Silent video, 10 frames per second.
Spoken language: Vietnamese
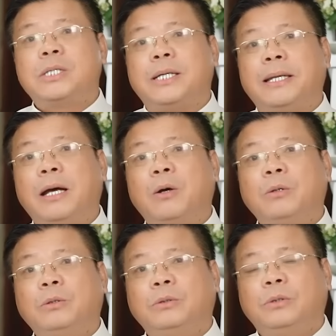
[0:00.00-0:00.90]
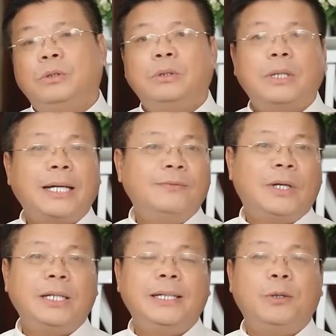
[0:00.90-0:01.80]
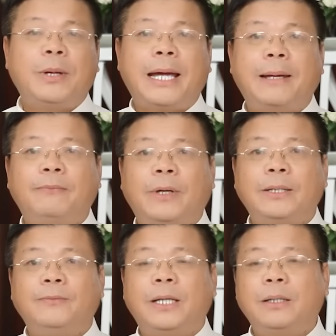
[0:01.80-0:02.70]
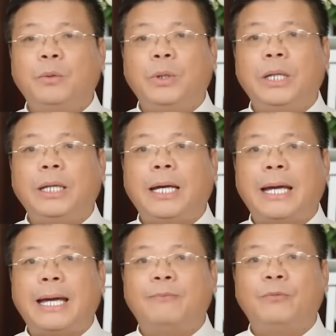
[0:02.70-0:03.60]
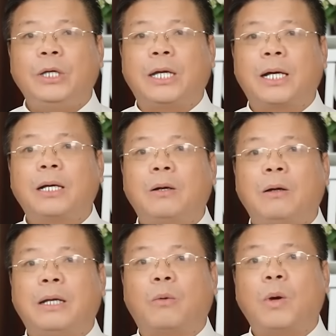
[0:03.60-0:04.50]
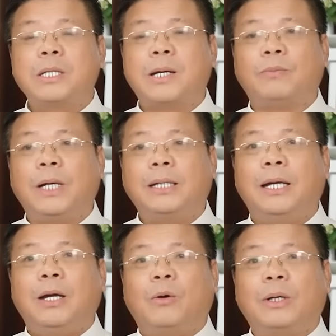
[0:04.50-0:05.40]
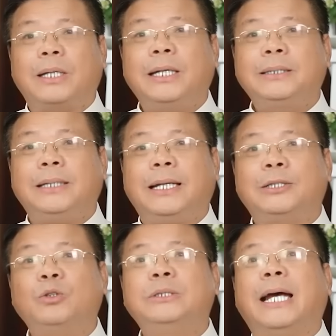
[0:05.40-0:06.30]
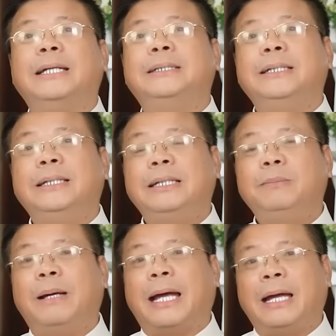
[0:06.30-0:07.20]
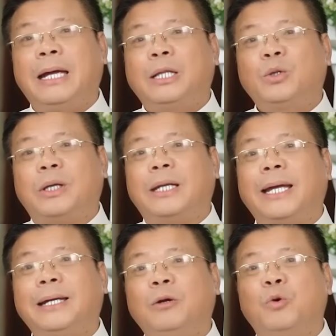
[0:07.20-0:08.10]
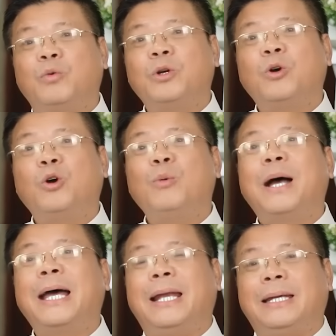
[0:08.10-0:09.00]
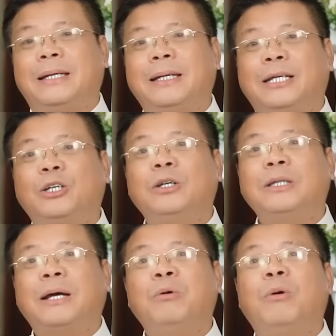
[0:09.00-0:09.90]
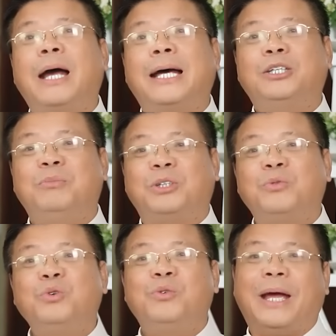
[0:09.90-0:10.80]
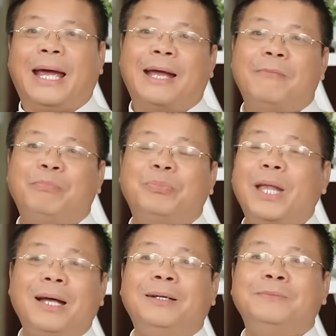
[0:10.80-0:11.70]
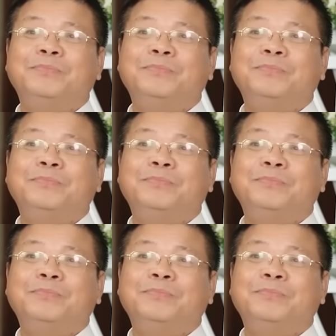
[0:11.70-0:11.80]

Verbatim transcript: gì đâu, anh vẫn yêu em, anh vẫn quý em với lại các con là quan trọng nhất, còn kia chỉ là chỗ giải trí mà, tuần anh ngủ với cô có 3 lần để cho nó thăng hoa thôi mà, cho vui vẻ. Đó,